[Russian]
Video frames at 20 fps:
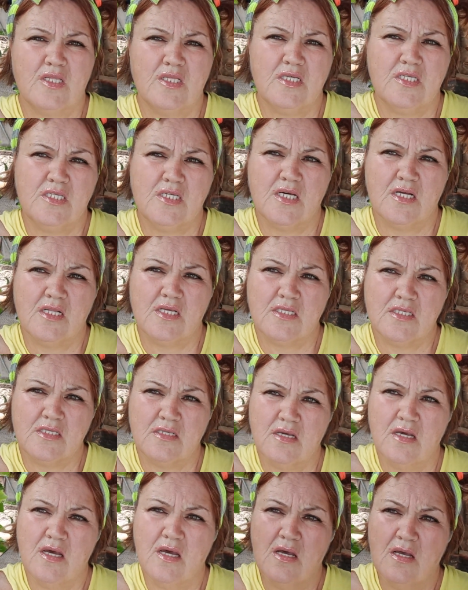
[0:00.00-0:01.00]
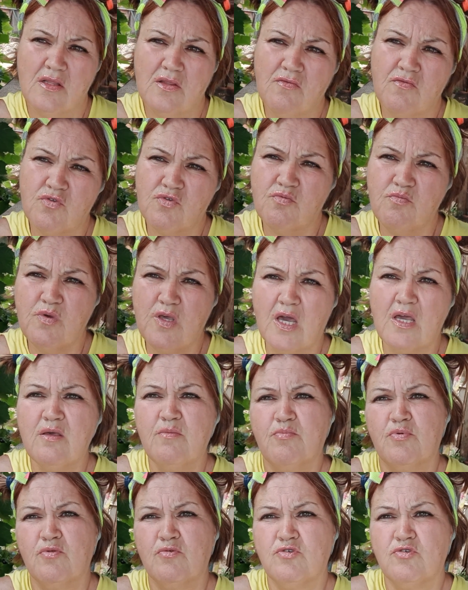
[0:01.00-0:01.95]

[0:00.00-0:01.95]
Ну вот у меня не получается, но я вам